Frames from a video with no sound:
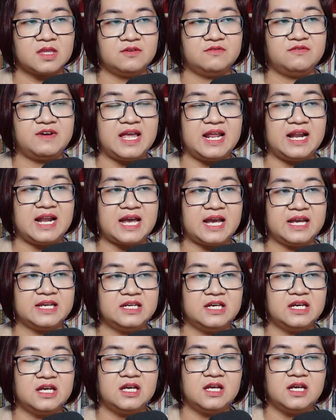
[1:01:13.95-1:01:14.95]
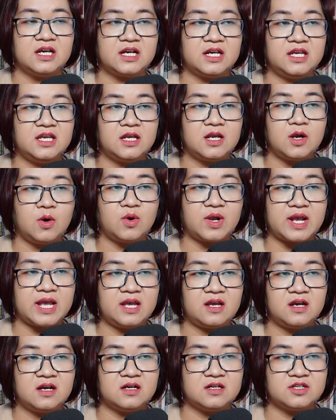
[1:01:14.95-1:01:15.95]
Vả lại, khi câu
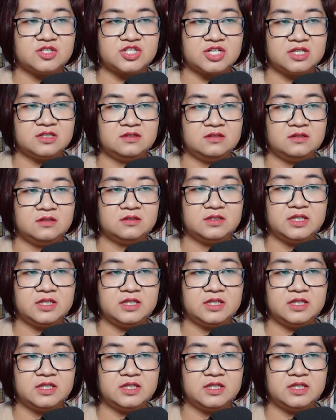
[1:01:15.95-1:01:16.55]
cá ở rừng